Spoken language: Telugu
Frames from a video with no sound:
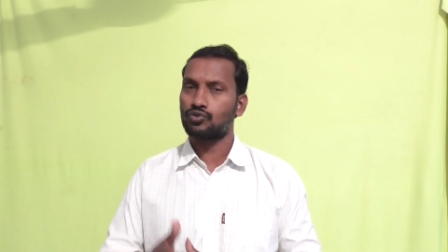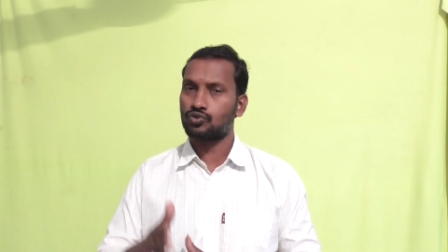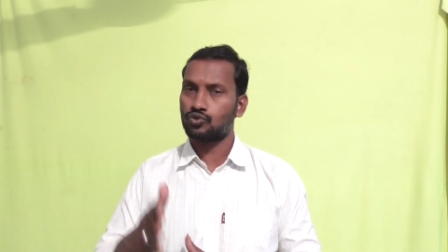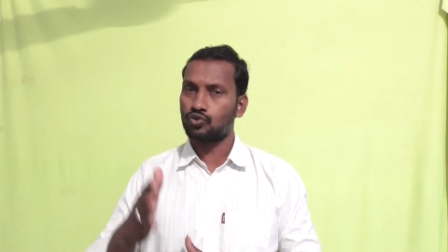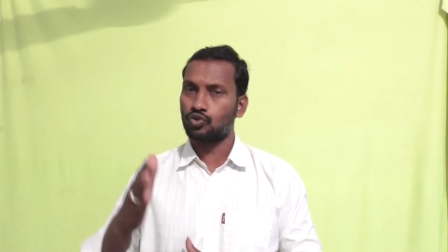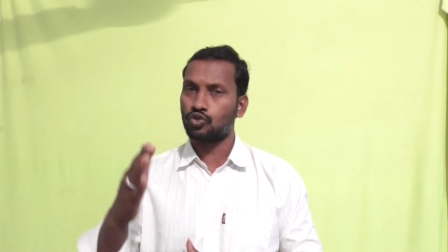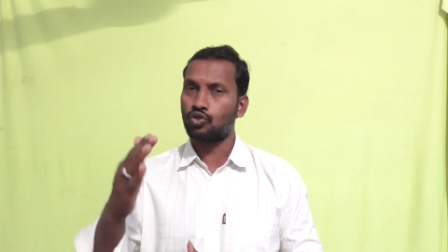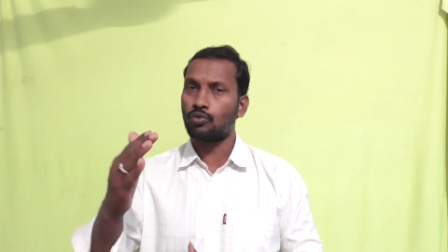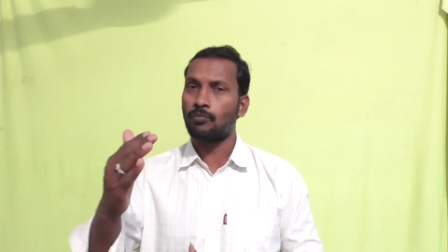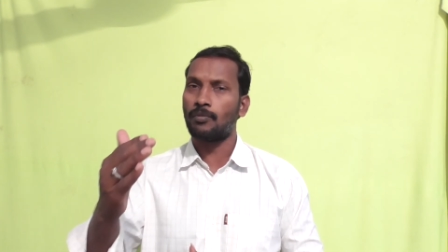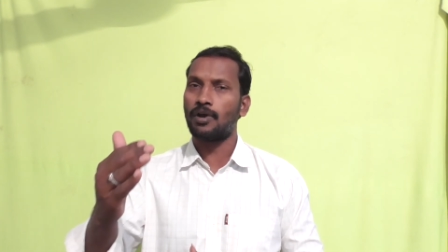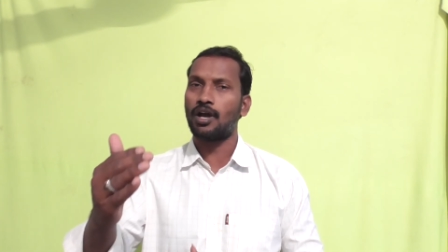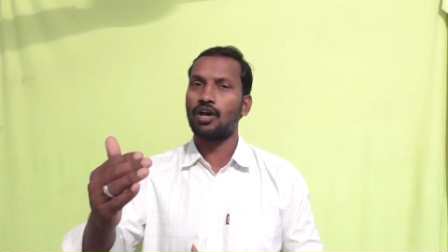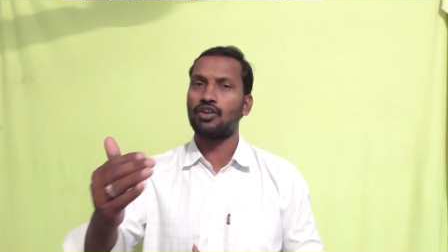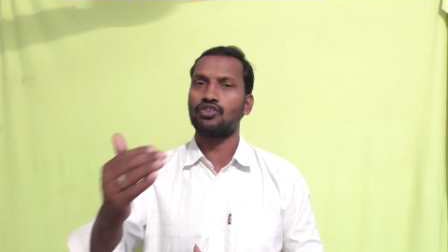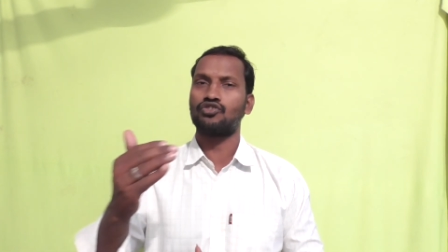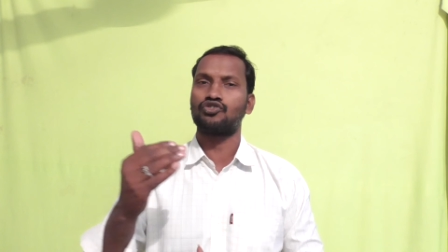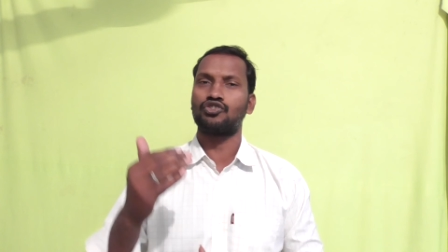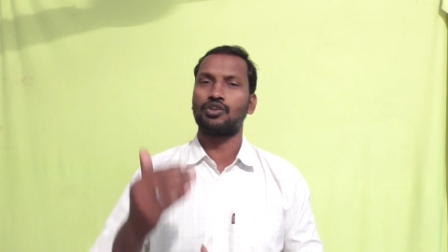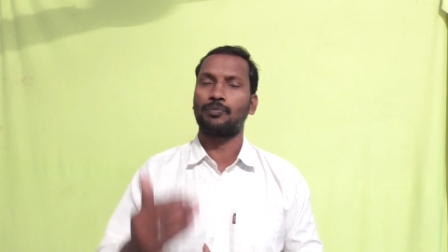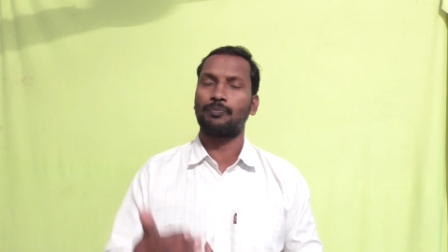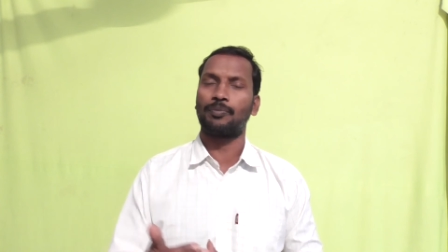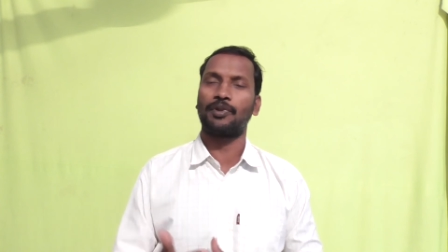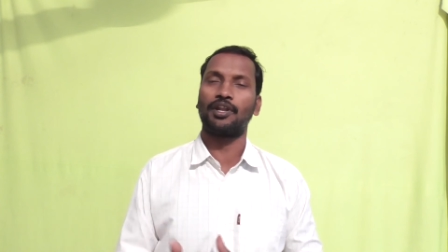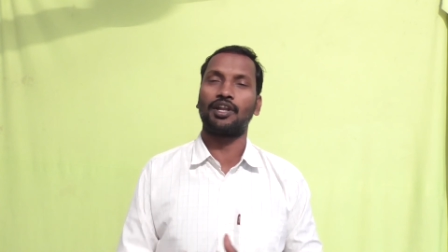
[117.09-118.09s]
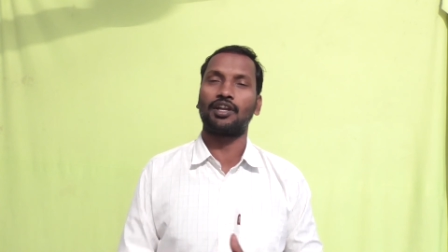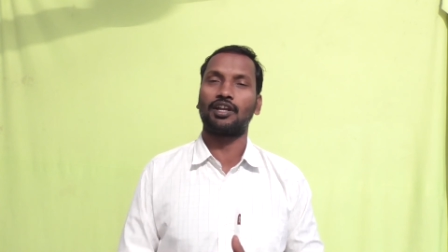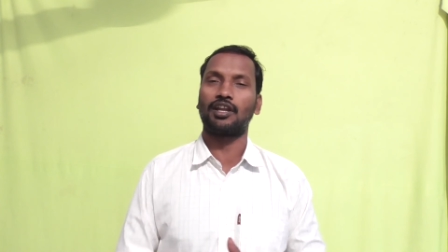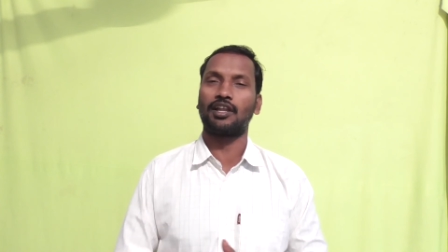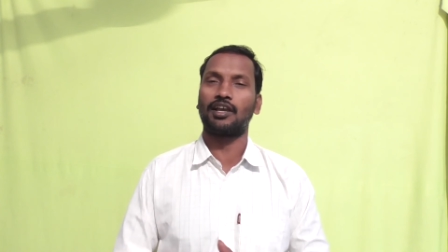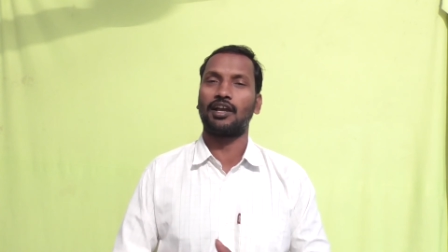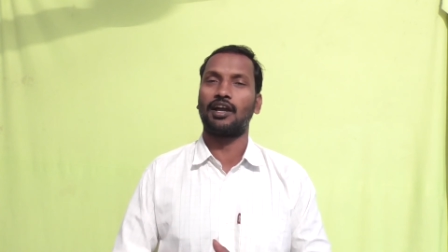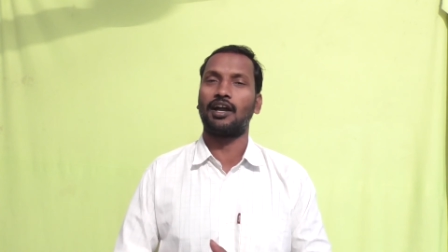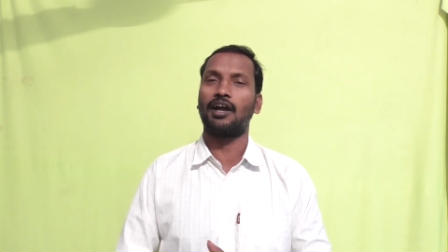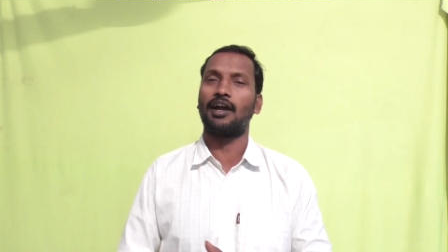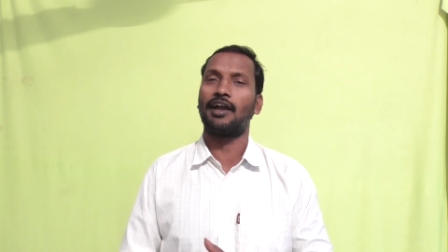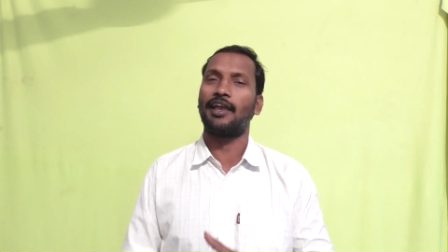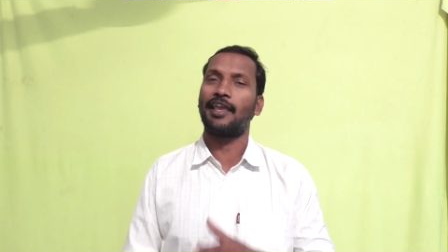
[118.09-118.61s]
సుకుమార్
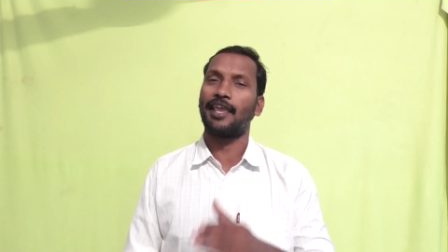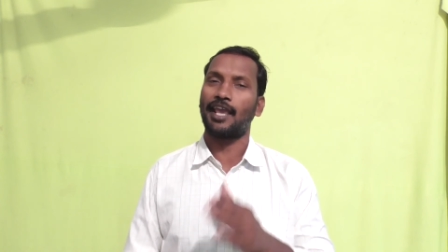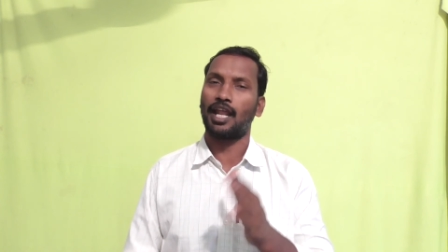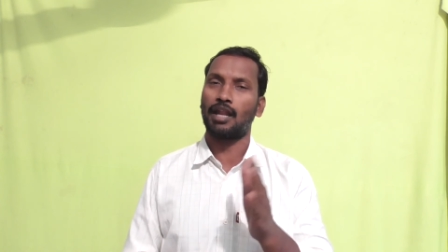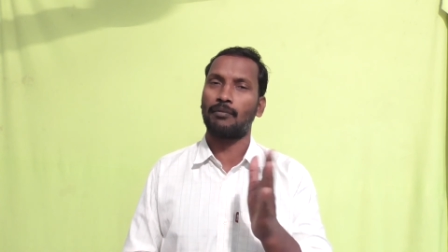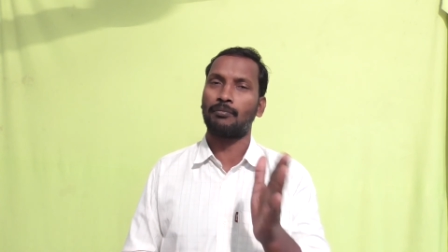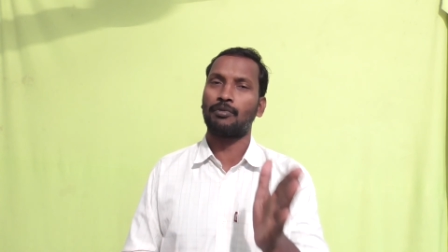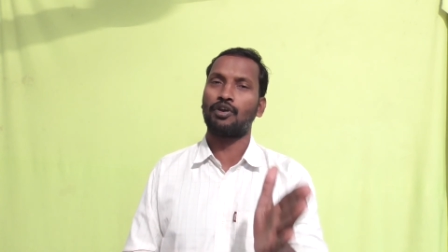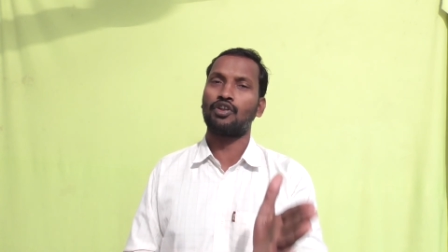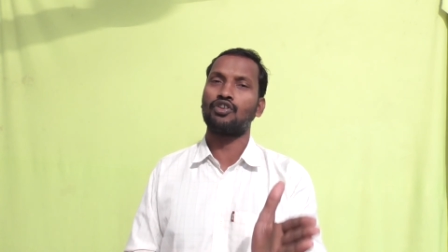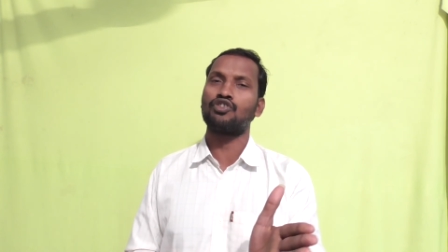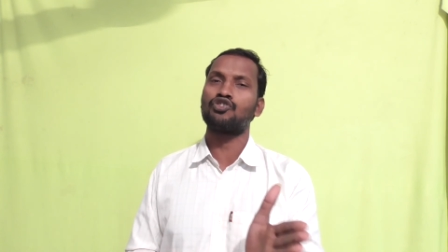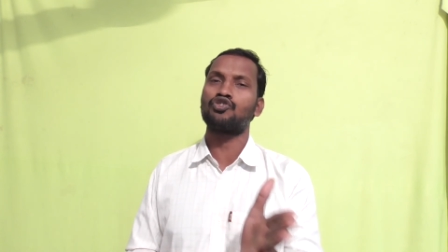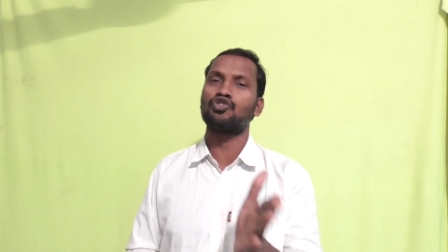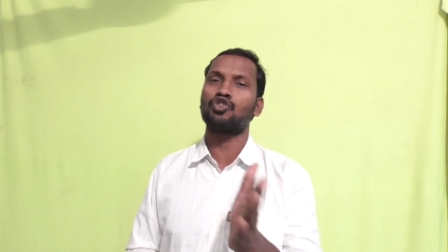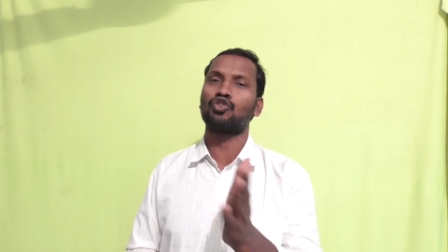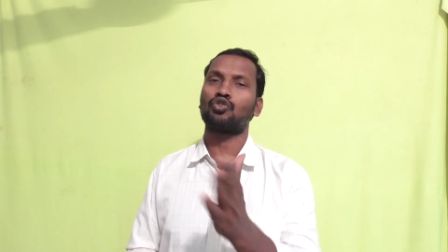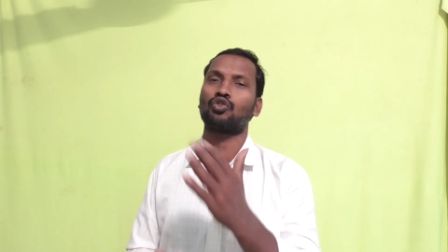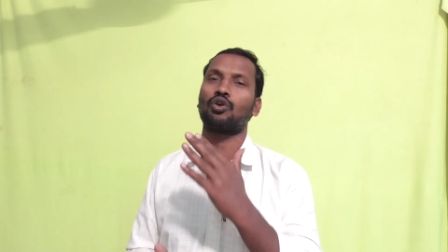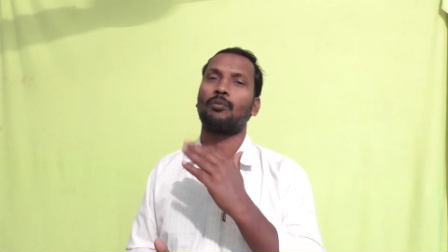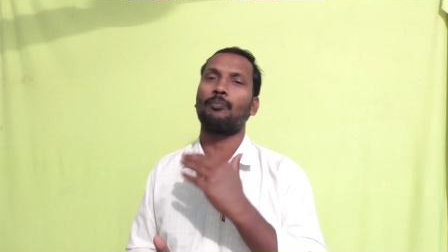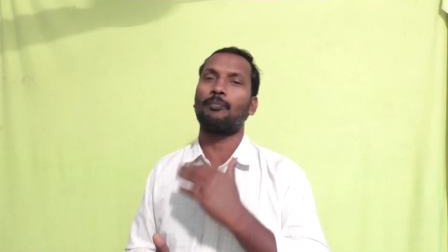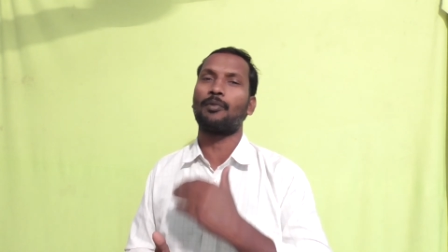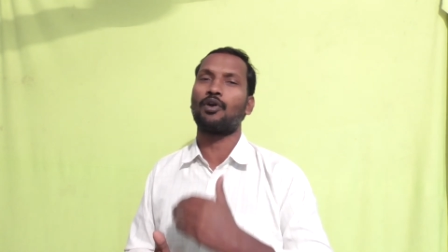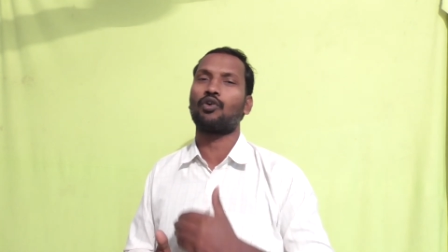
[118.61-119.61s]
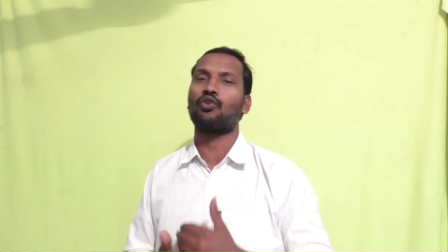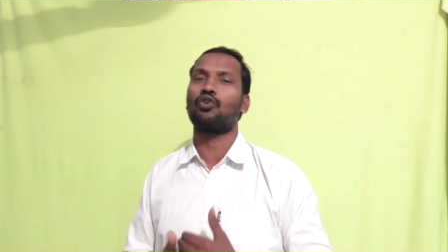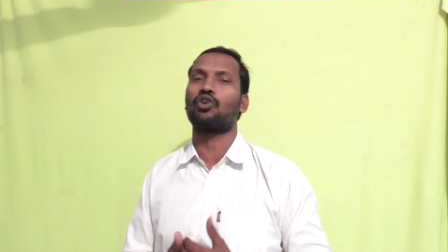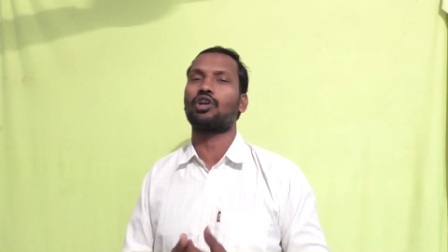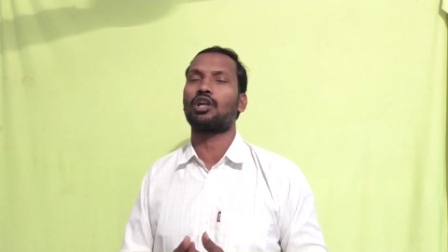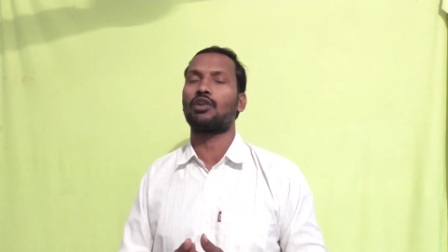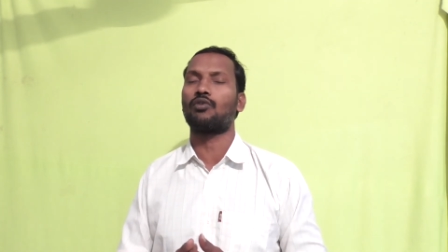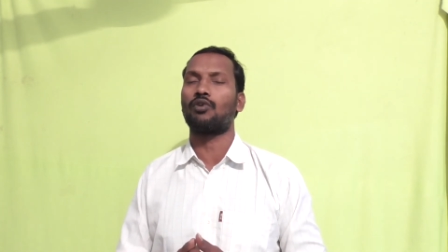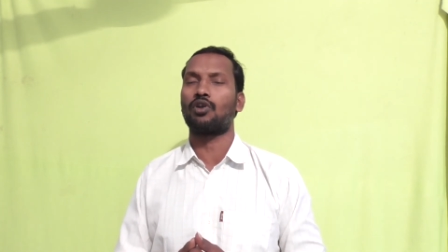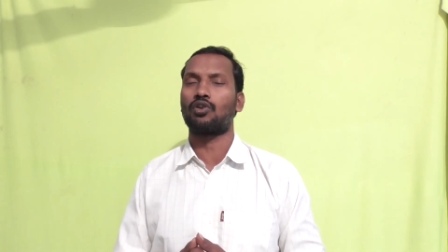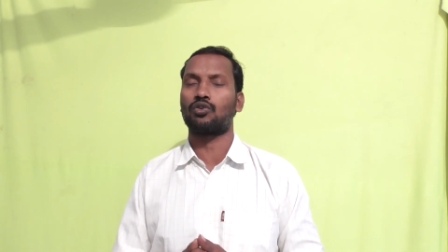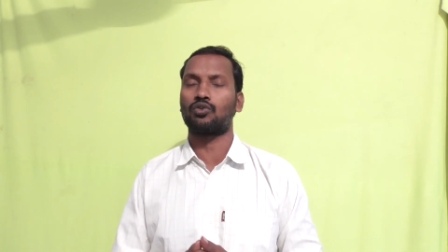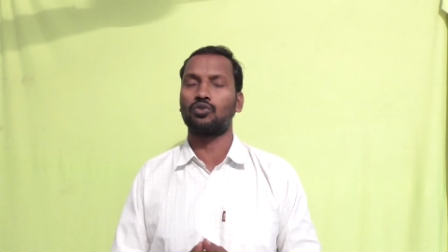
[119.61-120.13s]
చెప్పినట్లుగా ఎనభై నుంచి తొంభై
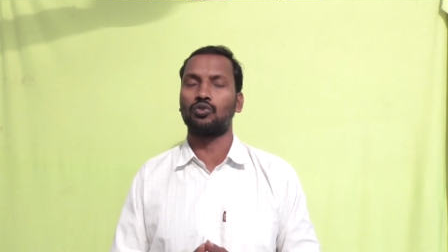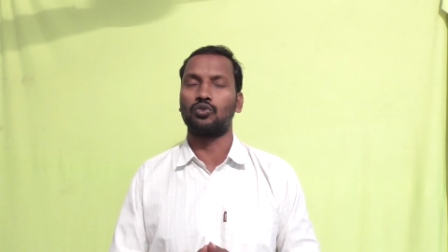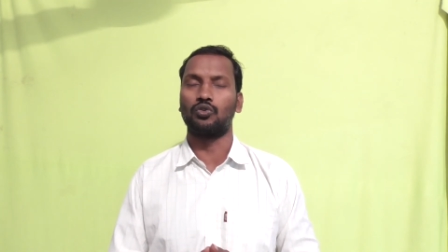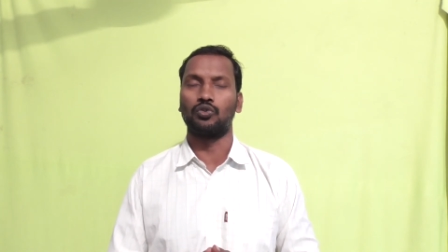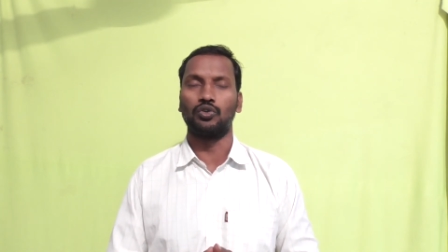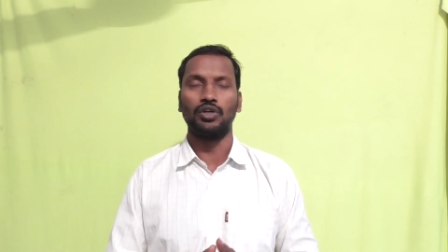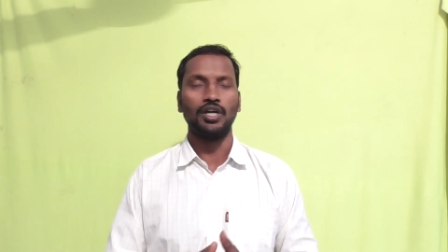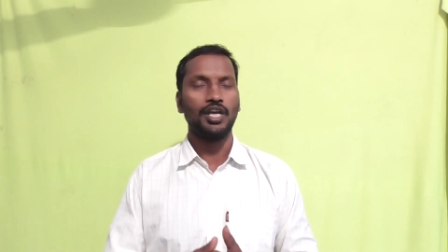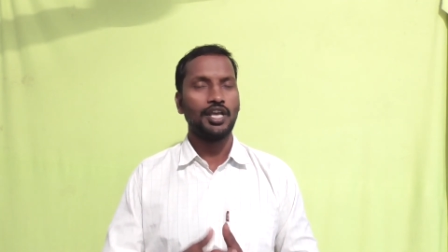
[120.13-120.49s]
కోట్ల వరకు